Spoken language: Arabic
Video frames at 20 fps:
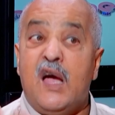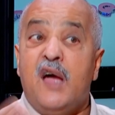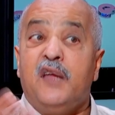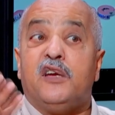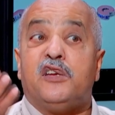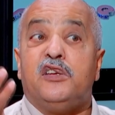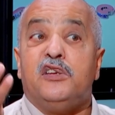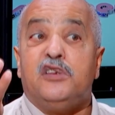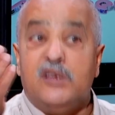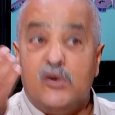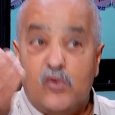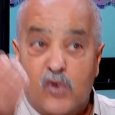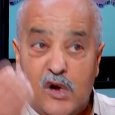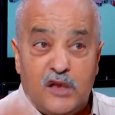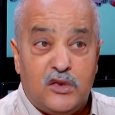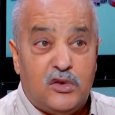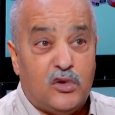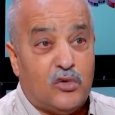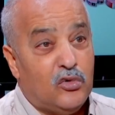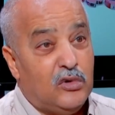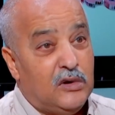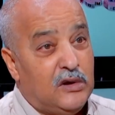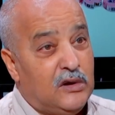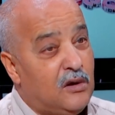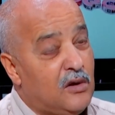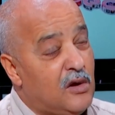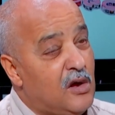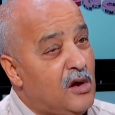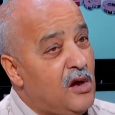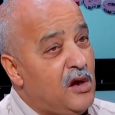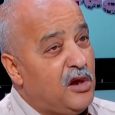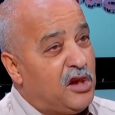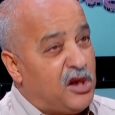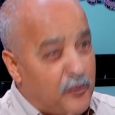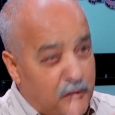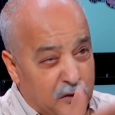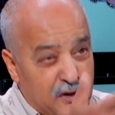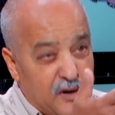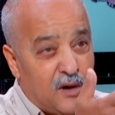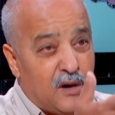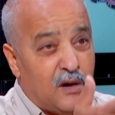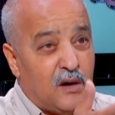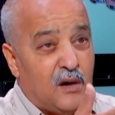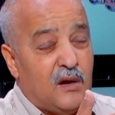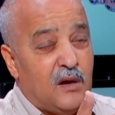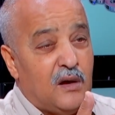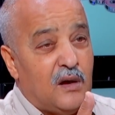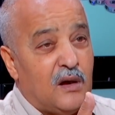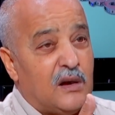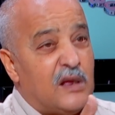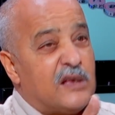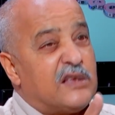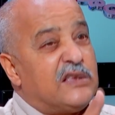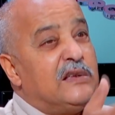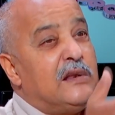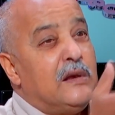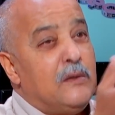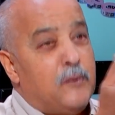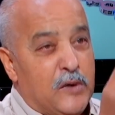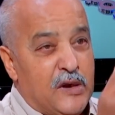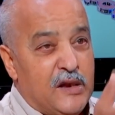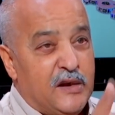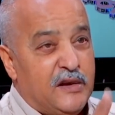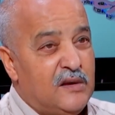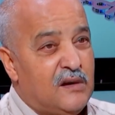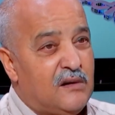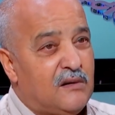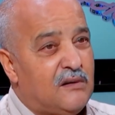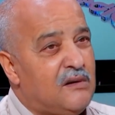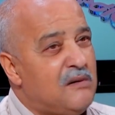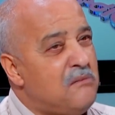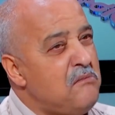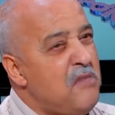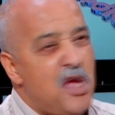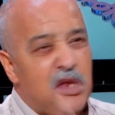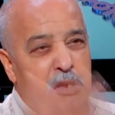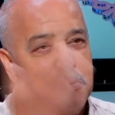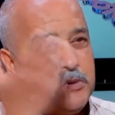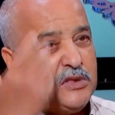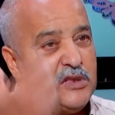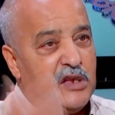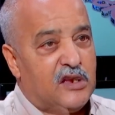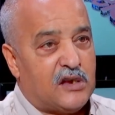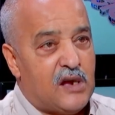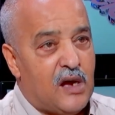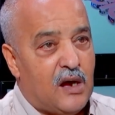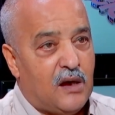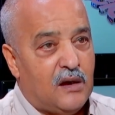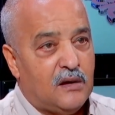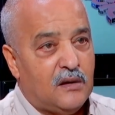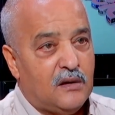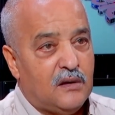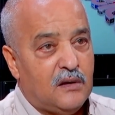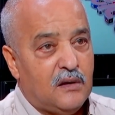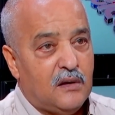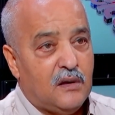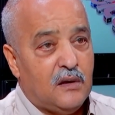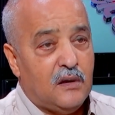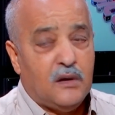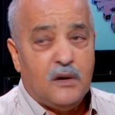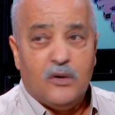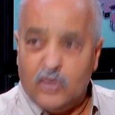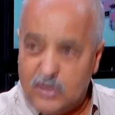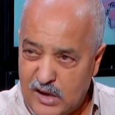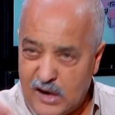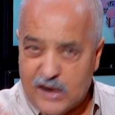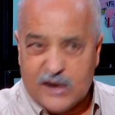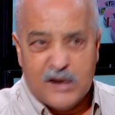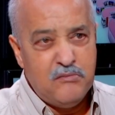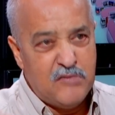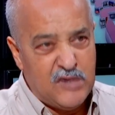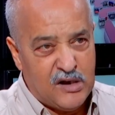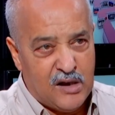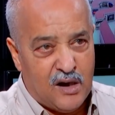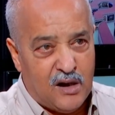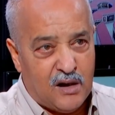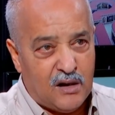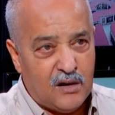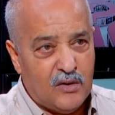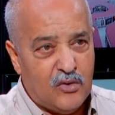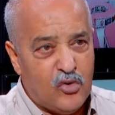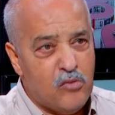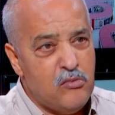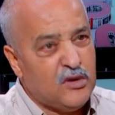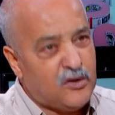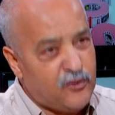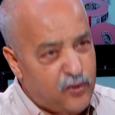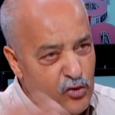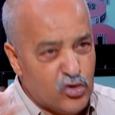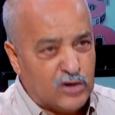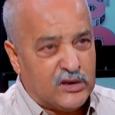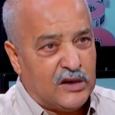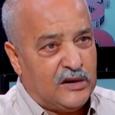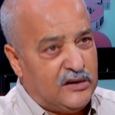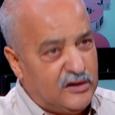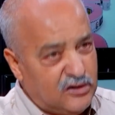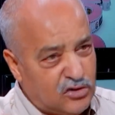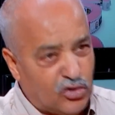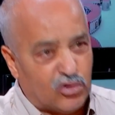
انا كيجي واحد يقول لي شفنا لا سيري فلانيه ما عجبتناش كاع قلت له كملها من تفوت العيد